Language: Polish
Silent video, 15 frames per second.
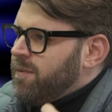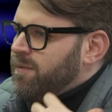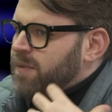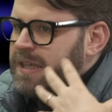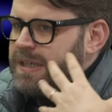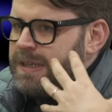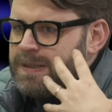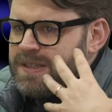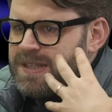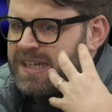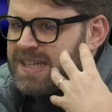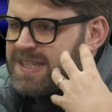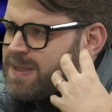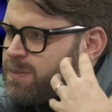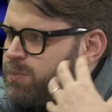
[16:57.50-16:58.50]
e,
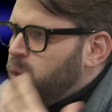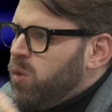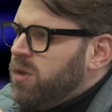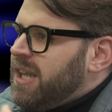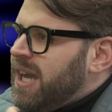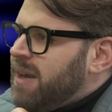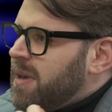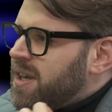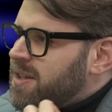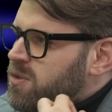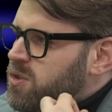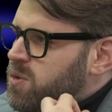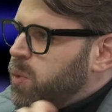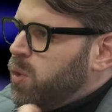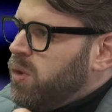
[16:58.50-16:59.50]
taka spójna, bardzo
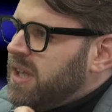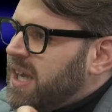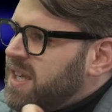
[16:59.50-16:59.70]
spójna